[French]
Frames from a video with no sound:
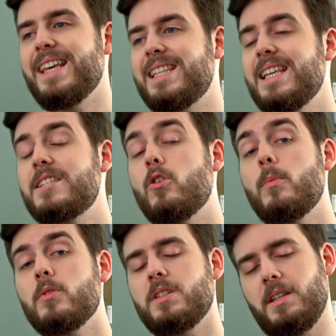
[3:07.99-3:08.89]
Et si
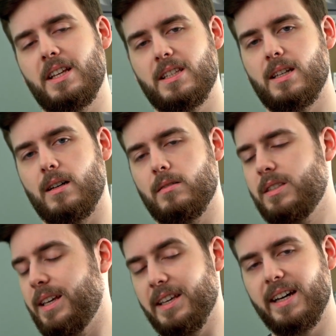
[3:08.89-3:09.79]
seulement ce n'était que ça,
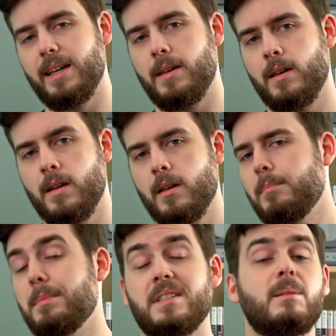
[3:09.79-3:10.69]
ça irait
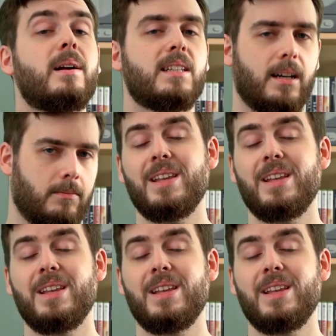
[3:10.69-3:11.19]
mais ce n'est pas le cas.